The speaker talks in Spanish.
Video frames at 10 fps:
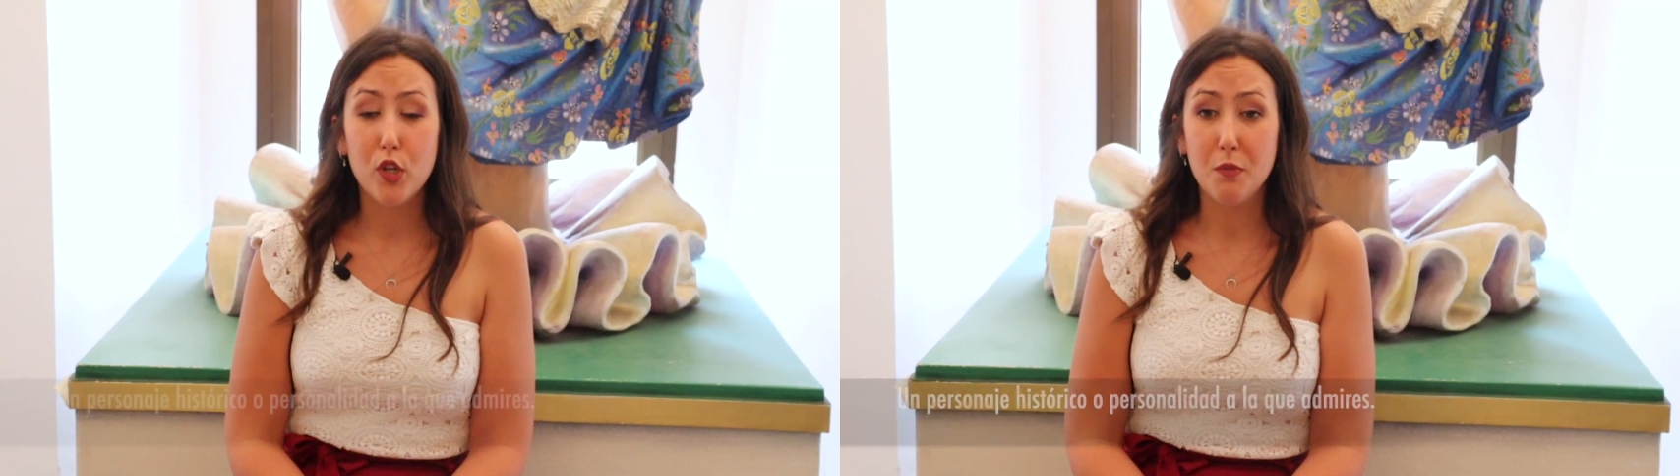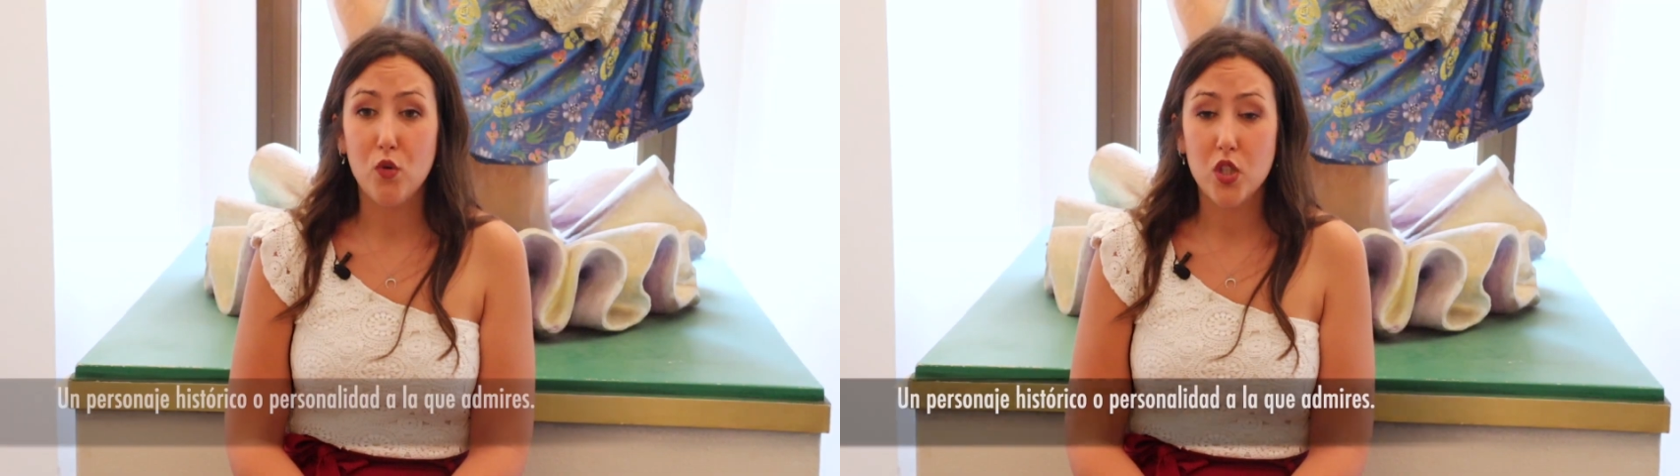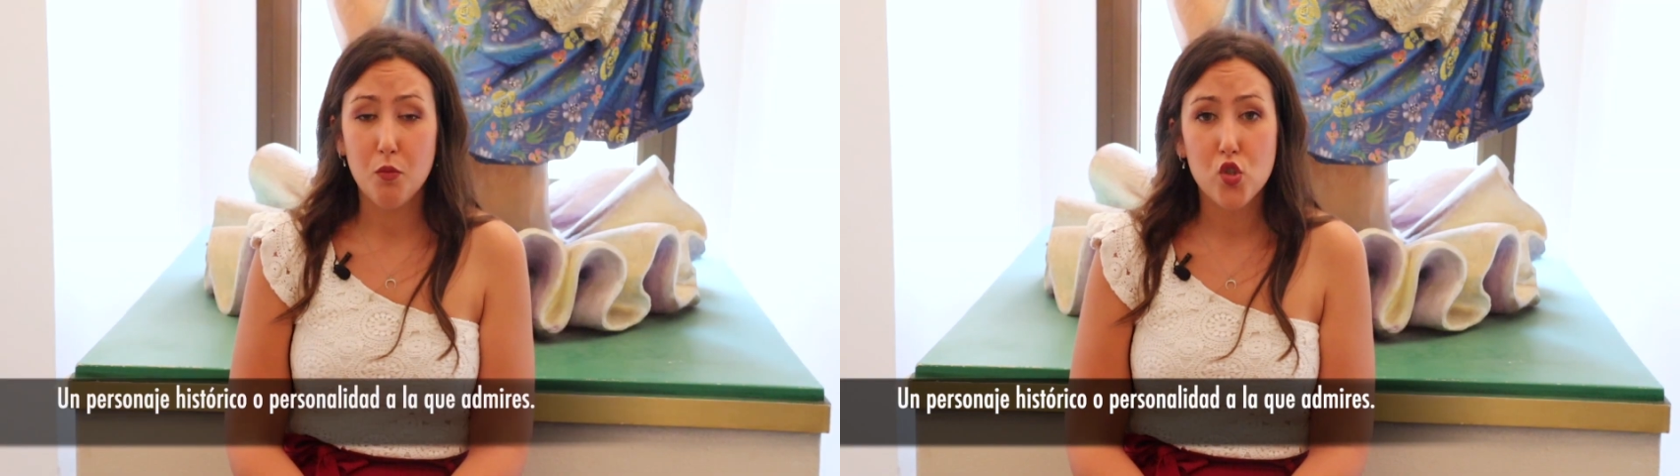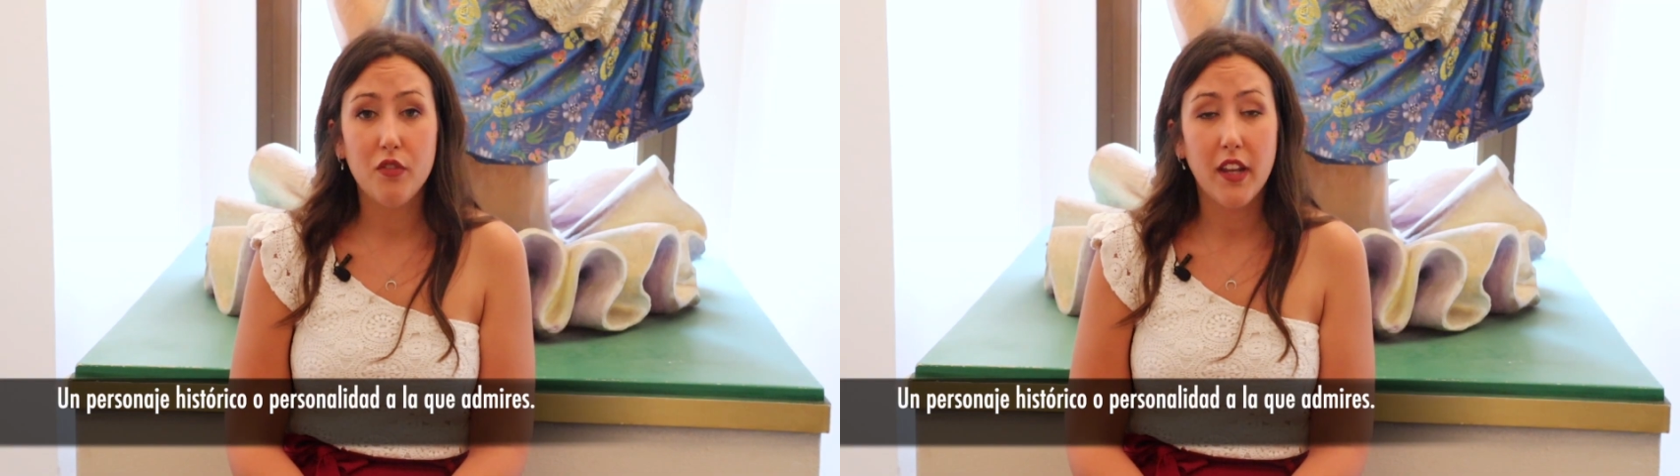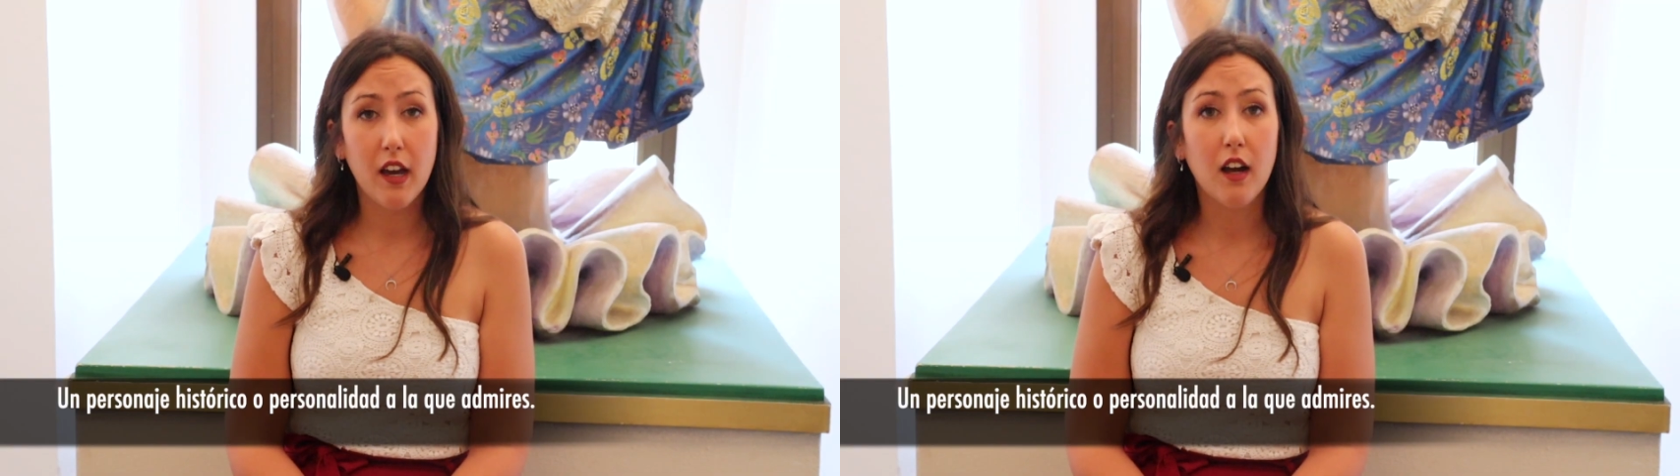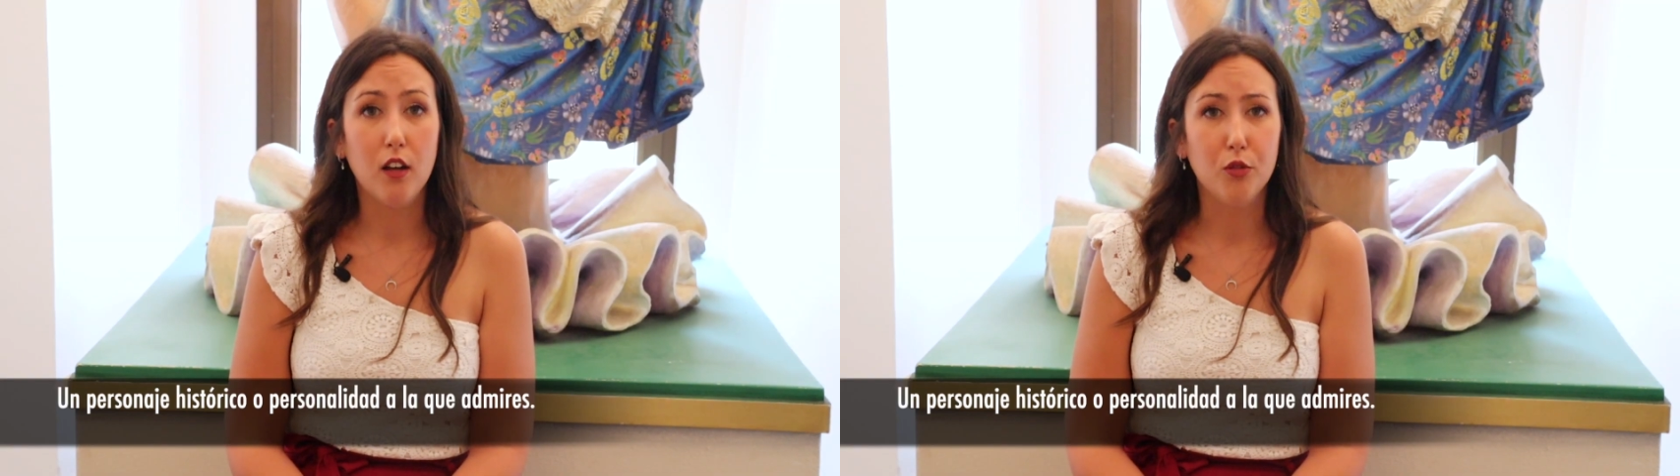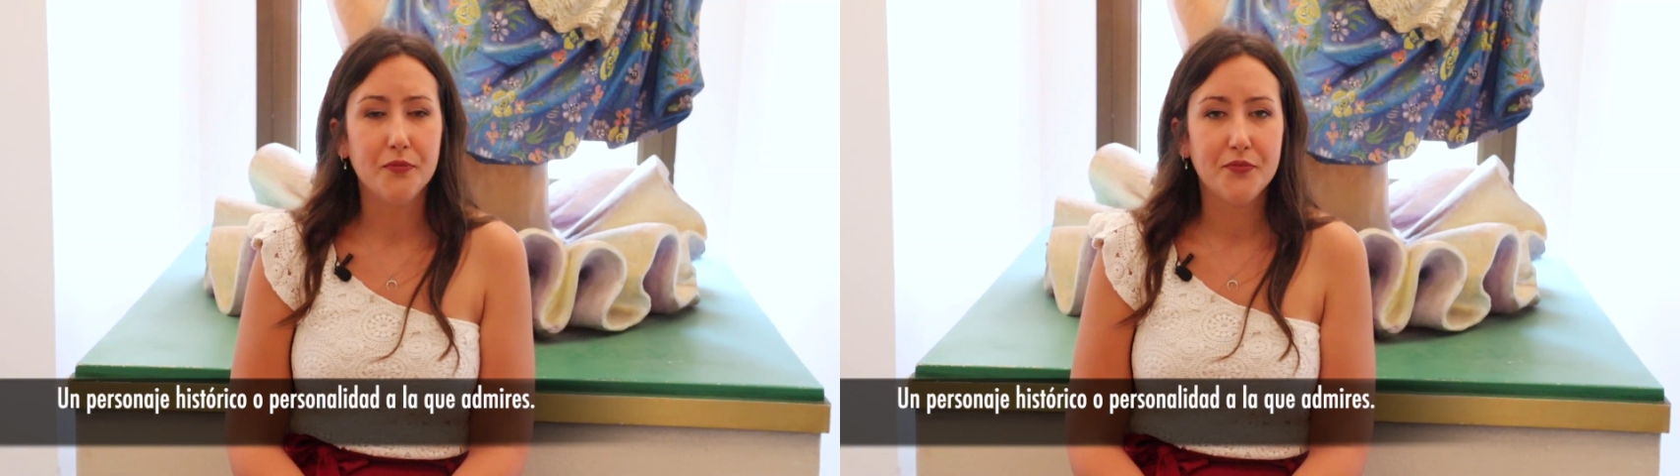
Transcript: Pues me gusta mucho Frida Kahlo.